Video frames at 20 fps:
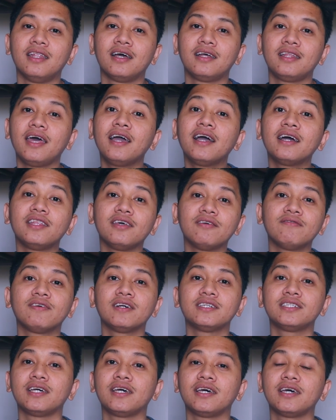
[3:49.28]
ng negative
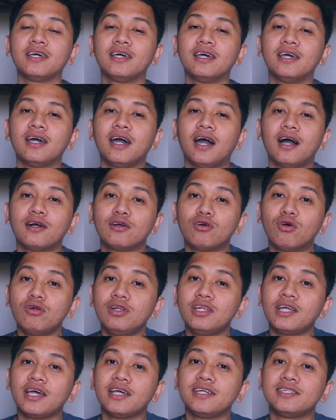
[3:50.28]
kasi ang
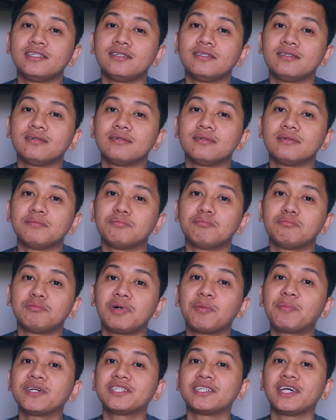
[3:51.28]
goal niya is
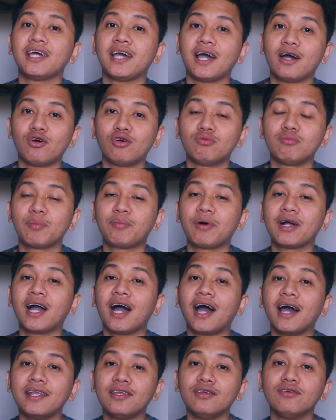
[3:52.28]
mapasaya o
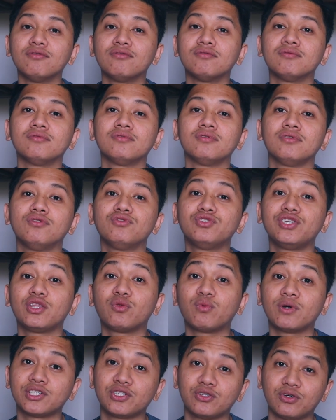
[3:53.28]
mapagaan yung, yung
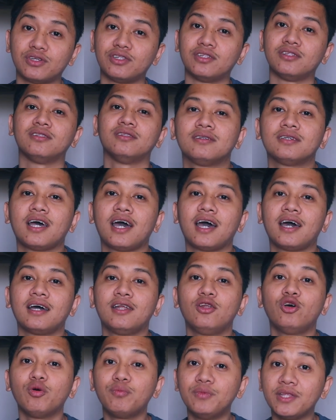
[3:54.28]
sitwasyon sa
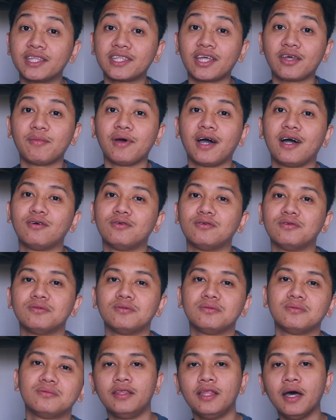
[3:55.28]
loob ng trabaho.
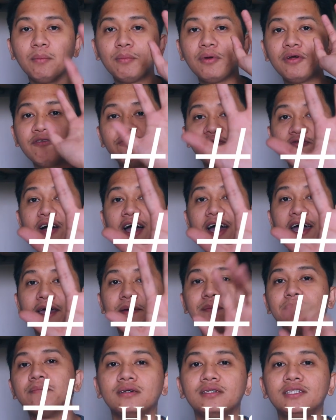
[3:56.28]
Number
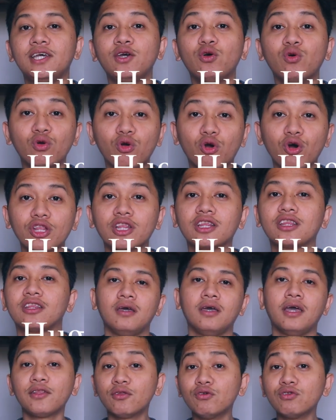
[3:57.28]
5, si Hugot.
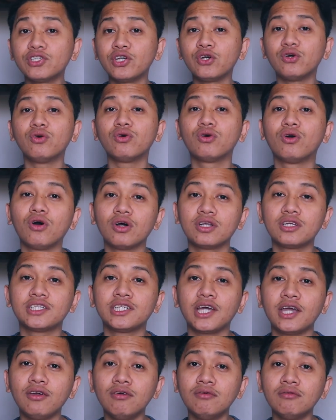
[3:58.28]
Itong si Hugot,
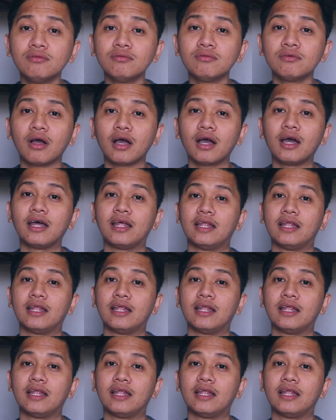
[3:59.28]
siya yung